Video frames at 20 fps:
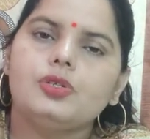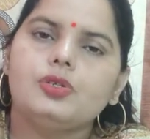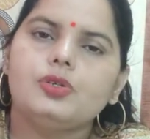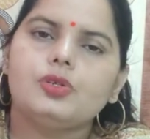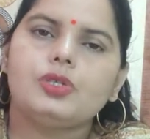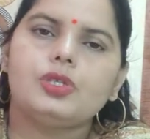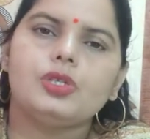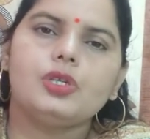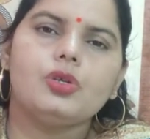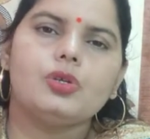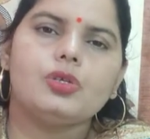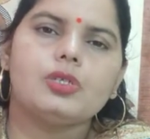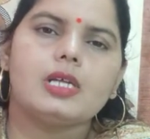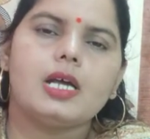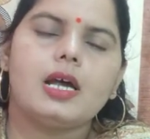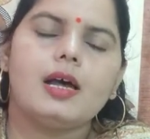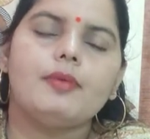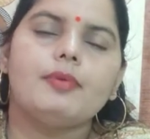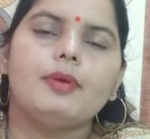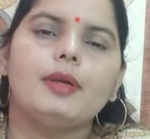जो सीओ
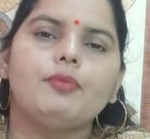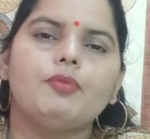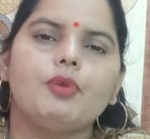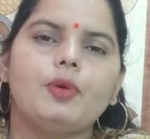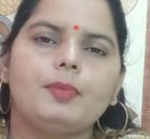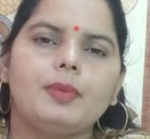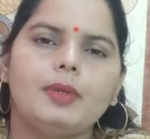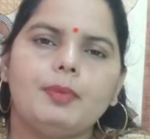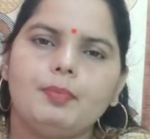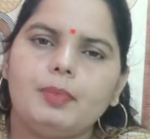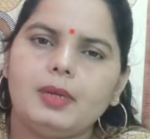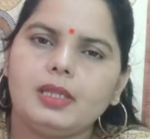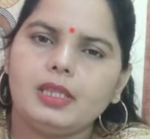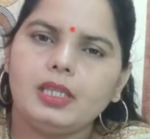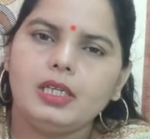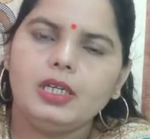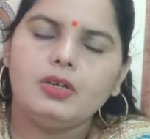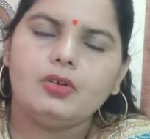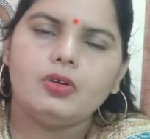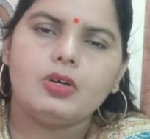साहब हैं वो अपनी
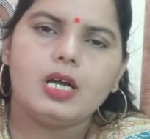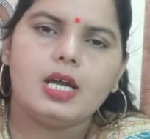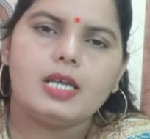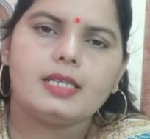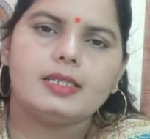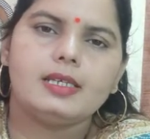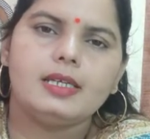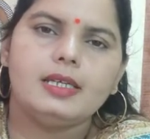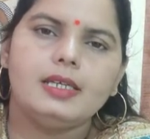पत्नी को घास